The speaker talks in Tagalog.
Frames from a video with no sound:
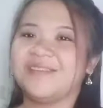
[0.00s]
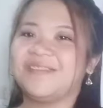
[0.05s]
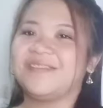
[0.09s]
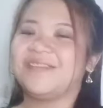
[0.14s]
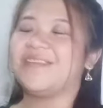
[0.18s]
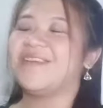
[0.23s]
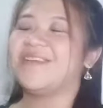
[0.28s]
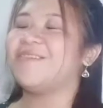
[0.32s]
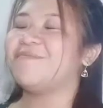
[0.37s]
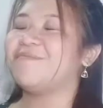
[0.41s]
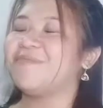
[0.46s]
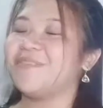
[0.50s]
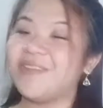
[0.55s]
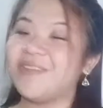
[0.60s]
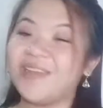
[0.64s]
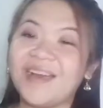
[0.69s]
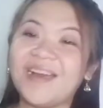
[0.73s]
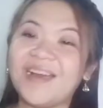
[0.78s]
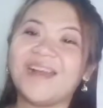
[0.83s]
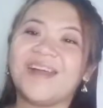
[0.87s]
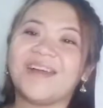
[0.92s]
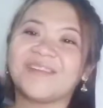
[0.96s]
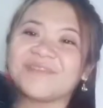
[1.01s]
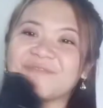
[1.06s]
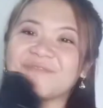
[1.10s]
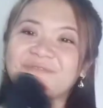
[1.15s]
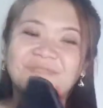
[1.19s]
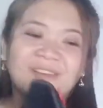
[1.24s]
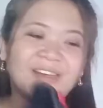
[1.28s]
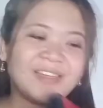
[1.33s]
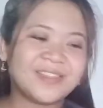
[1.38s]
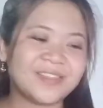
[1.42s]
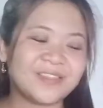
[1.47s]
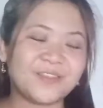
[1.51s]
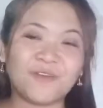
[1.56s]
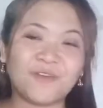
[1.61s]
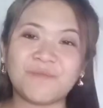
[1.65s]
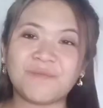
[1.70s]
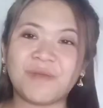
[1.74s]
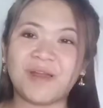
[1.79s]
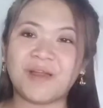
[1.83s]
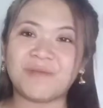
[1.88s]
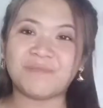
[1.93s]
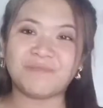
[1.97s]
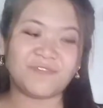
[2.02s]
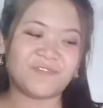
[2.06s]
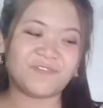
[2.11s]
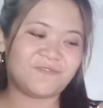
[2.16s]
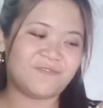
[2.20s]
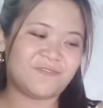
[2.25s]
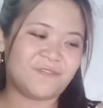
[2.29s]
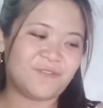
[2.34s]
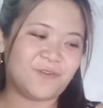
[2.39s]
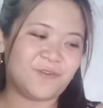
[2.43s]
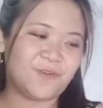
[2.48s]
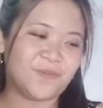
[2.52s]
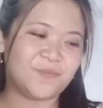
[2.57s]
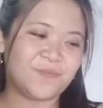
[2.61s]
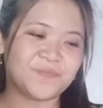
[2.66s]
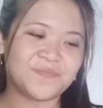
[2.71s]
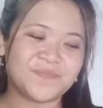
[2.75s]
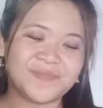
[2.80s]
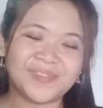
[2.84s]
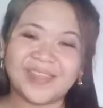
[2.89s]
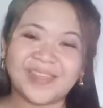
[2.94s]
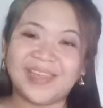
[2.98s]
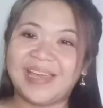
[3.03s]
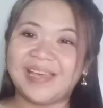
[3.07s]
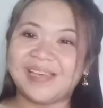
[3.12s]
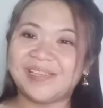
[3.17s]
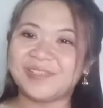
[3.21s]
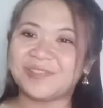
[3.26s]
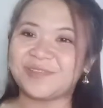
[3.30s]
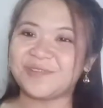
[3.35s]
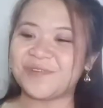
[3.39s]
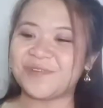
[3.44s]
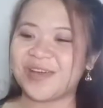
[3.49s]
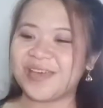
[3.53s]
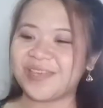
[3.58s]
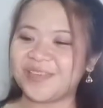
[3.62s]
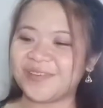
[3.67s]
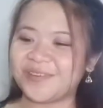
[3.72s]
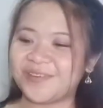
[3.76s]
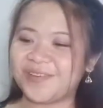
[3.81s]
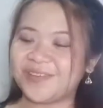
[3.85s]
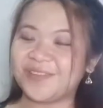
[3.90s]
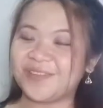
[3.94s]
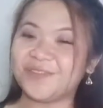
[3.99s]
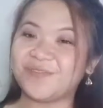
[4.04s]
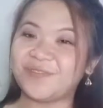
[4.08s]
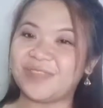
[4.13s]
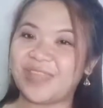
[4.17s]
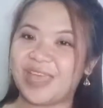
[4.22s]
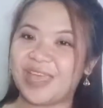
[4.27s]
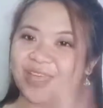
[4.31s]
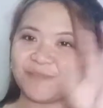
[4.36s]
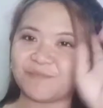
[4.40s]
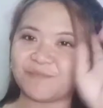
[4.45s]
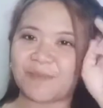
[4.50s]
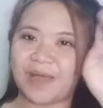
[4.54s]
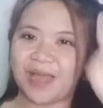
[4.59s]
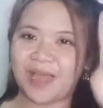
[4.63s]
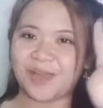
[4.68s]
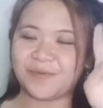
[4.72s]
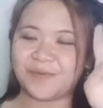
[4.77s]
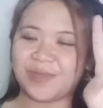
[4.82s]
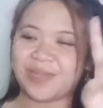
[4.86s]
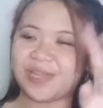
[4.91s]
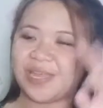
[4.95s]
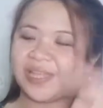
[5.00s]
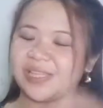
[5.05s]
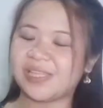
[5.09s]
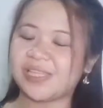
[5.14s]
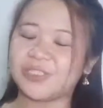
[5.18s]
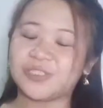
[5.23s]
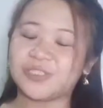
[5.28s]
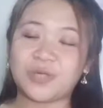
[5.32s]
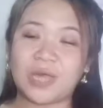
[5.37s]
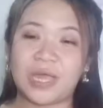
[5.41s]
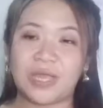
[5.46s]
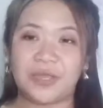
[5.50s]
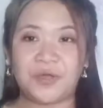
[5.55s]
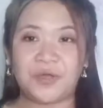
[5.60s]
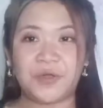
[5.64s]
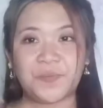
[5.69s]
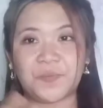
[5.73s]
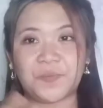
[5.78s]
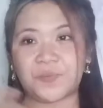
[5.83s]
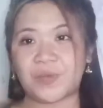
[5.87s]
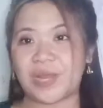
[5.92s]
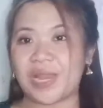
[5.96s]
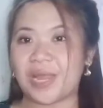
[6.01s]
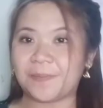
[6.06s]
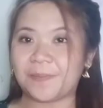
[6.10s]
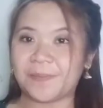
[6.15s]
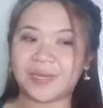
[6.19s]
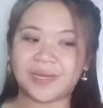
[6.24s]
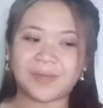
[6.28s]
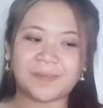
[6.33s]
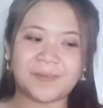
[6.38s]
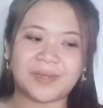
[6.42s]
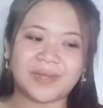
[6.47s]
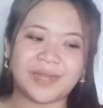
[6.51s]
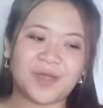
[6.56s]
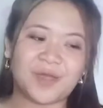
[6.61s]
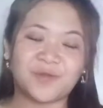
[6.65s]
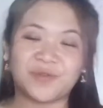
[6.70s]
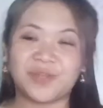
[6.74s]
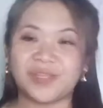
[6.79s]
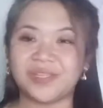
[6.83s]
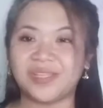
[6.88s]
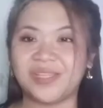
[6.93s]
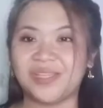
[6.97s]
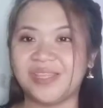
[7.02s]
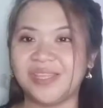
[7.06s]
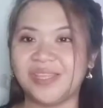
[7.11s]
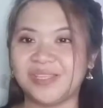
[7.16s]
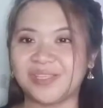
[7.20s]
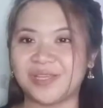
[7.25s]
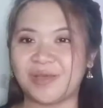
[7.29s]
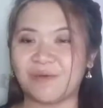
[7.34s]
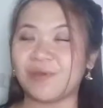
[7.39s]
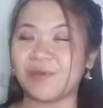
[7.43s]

Grabe, nakakatuwa. Hindi ako makamove on. So, ngayon, yun na yung pangalawa natin. So, I hope wala pa naman ako nadidisa.